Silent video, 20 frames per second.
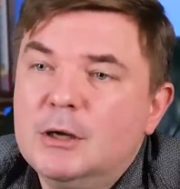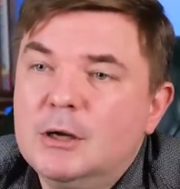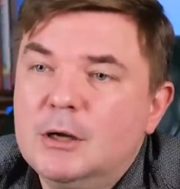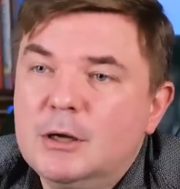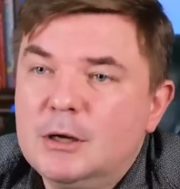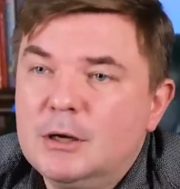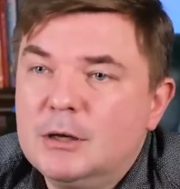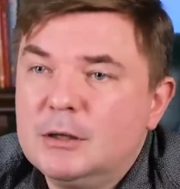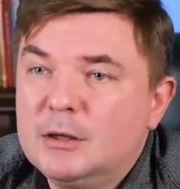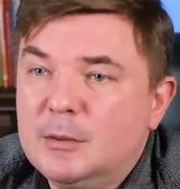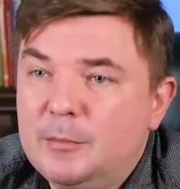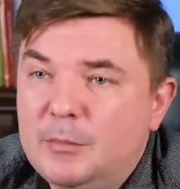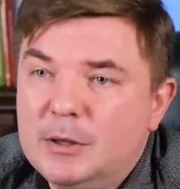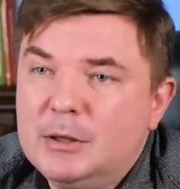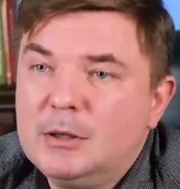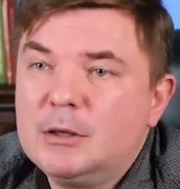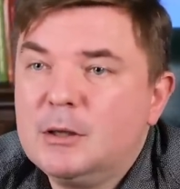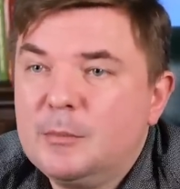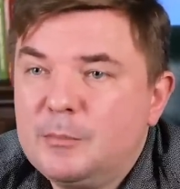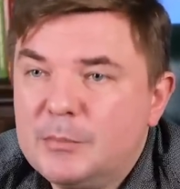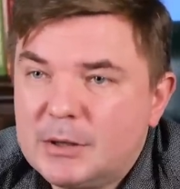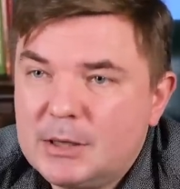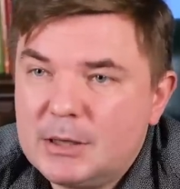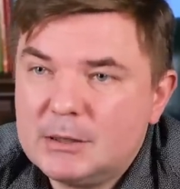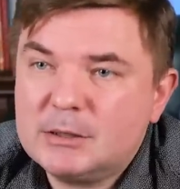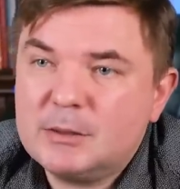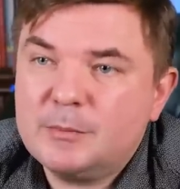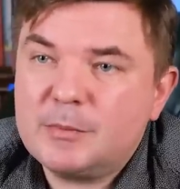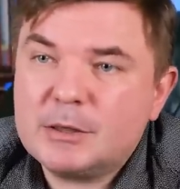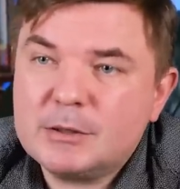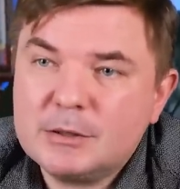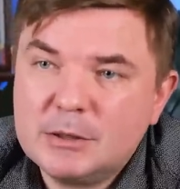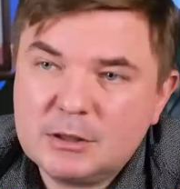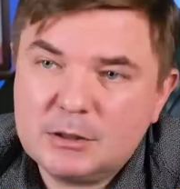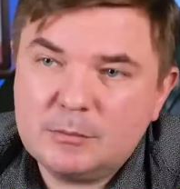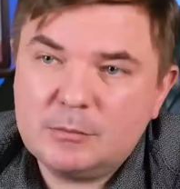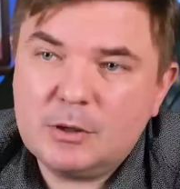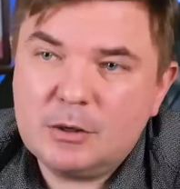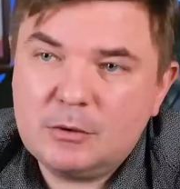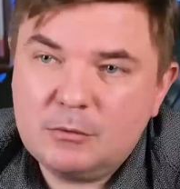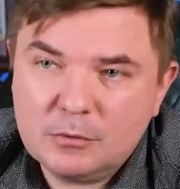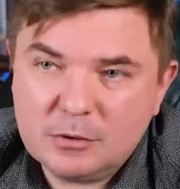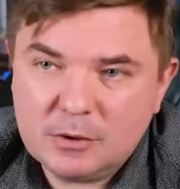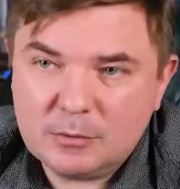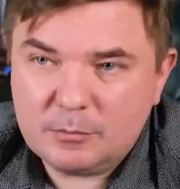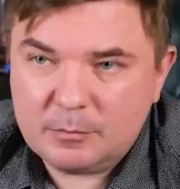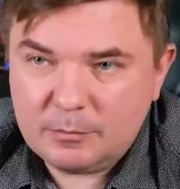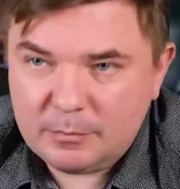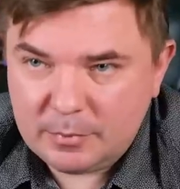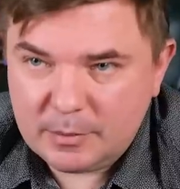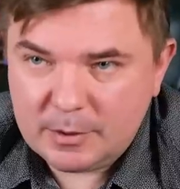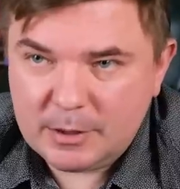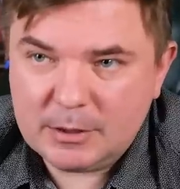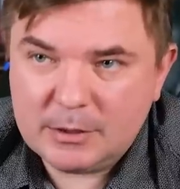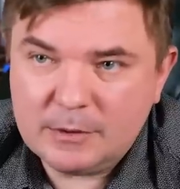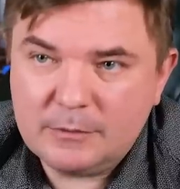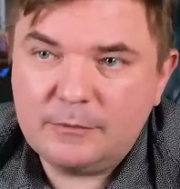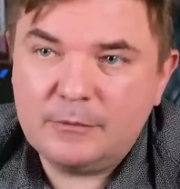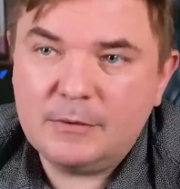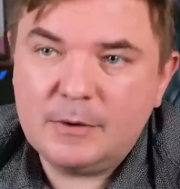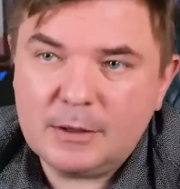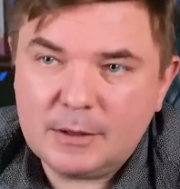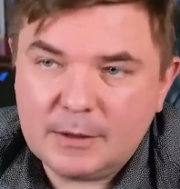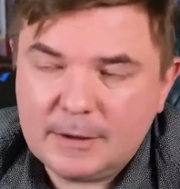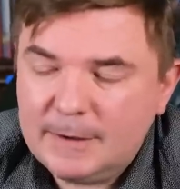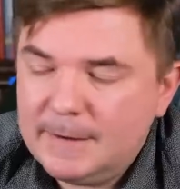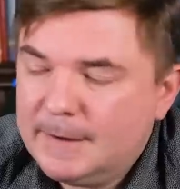э, дополнительным 15% доходом НДФЛ.